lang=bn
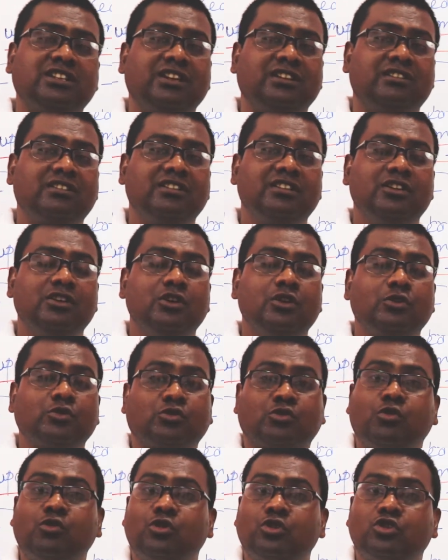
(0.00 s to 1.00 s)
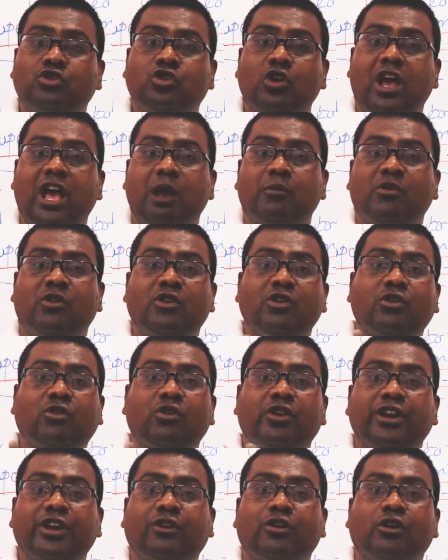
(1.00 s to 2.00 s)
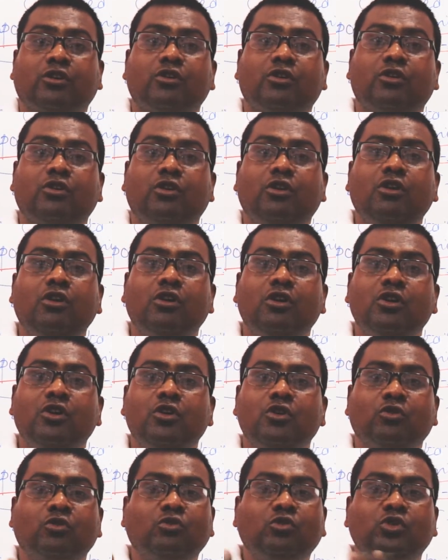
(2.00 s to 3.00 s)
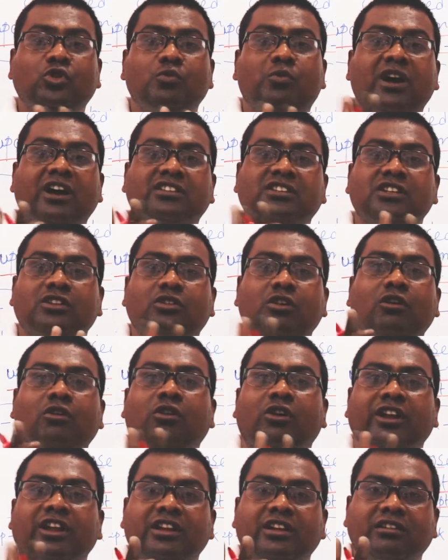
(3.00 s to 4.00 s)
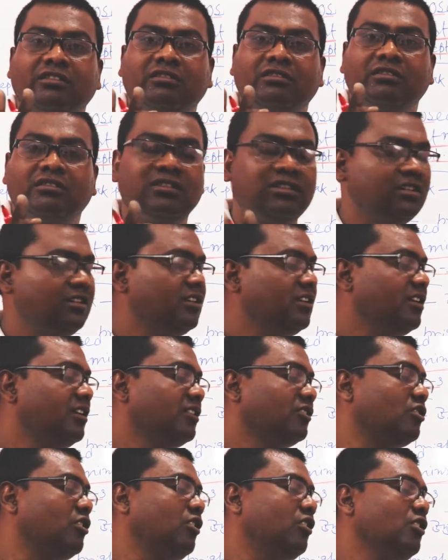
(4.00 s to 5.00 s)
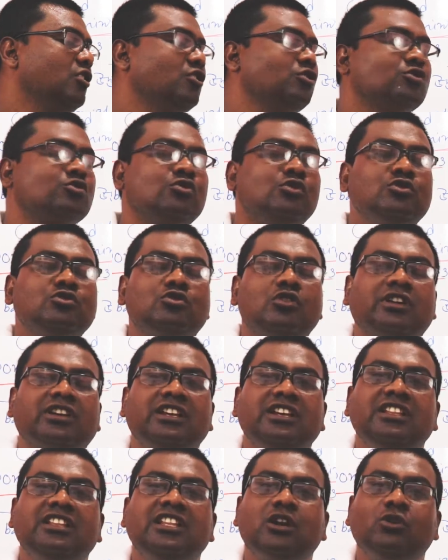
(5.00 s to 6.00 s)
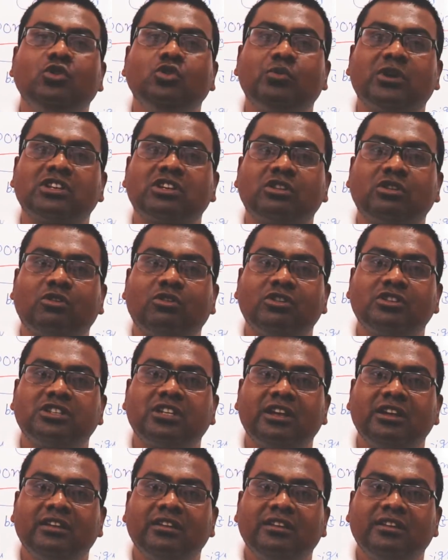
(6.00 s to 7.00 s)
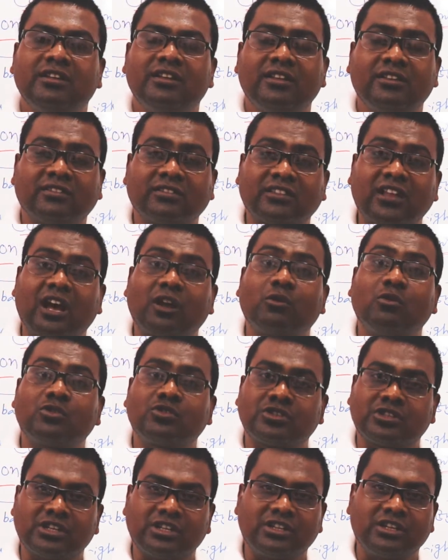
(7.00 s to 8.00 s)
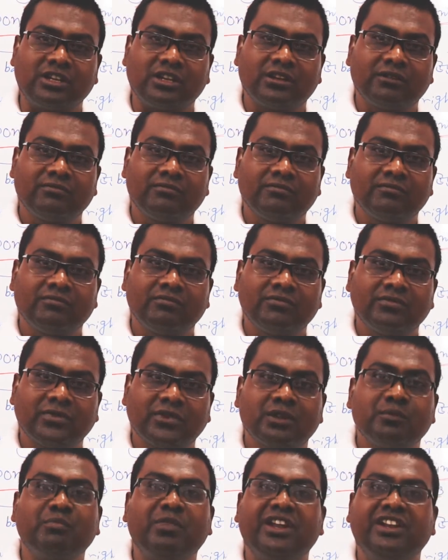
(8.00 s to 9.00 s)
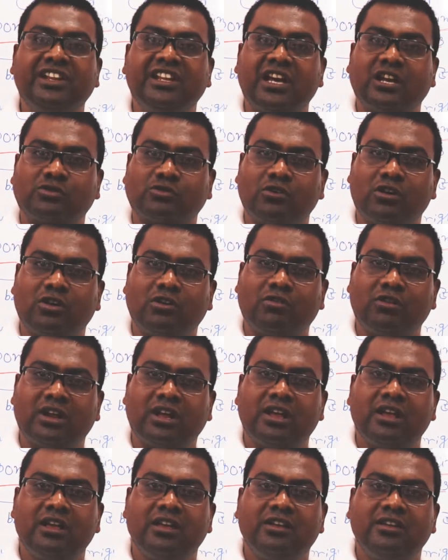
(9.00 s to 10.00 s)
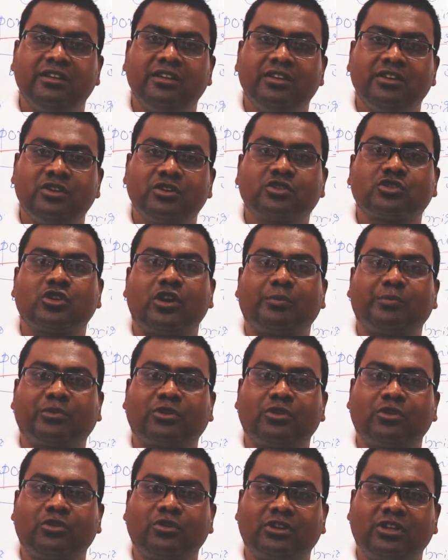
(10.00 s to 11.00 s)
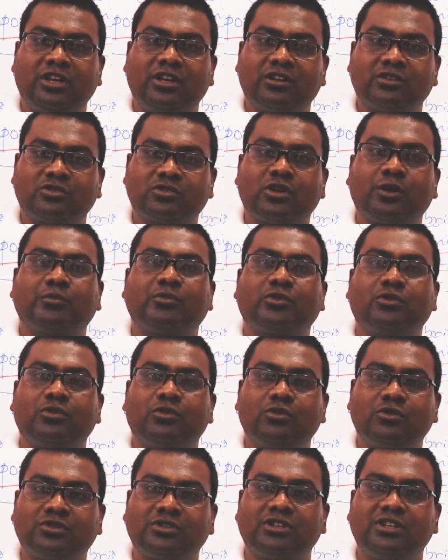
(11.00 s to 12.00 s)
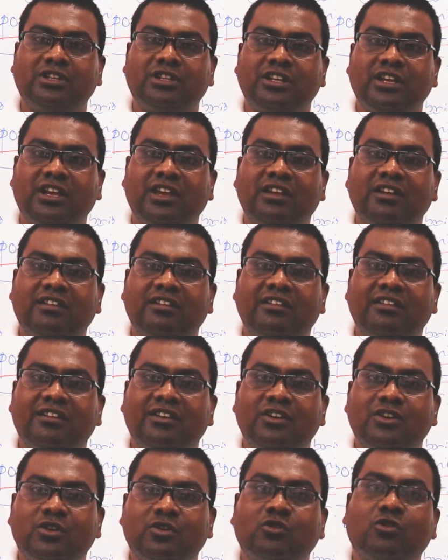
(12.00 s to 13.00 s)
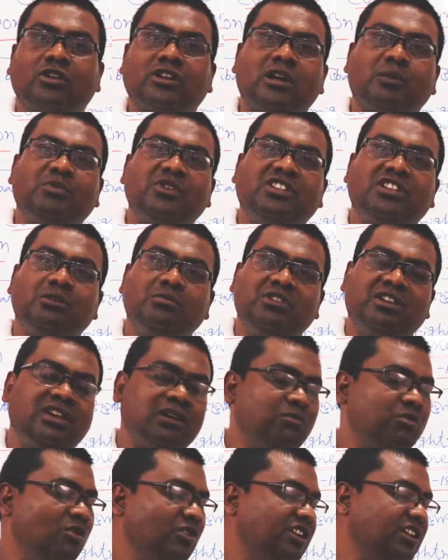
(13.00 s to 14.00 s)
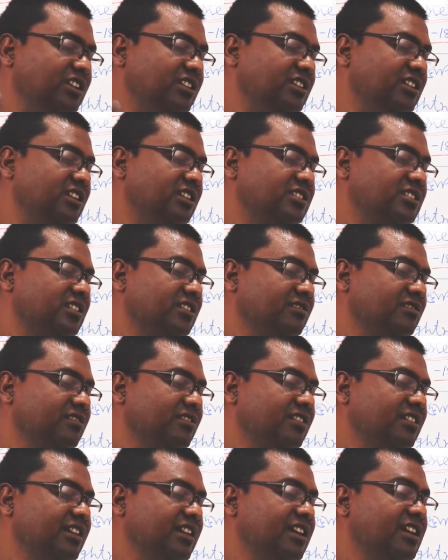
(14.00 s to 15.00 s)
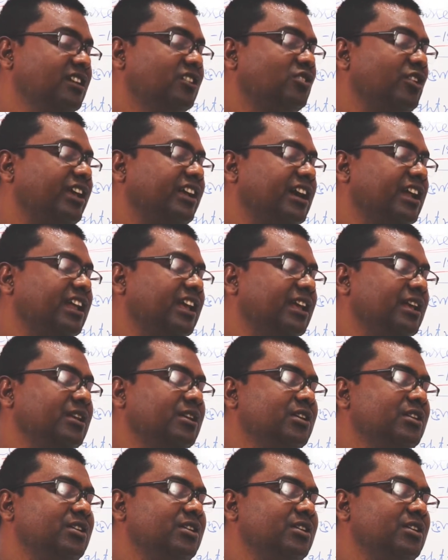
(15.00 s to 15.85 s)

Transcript: স্ট্রিট সূর্য এমন করে কখনো উদ্ভাসিত করেনি তো সূর্য কী দিয়ে উদ্ভাসিত করছে তার রশ্মি দিয়ে বেনিয়া সহকলা সপ্তরথের সপ্তরশ্মি দিয়ে গোটা পৃথিবীকে ভরিয়ে দিয়েছে তো এখানে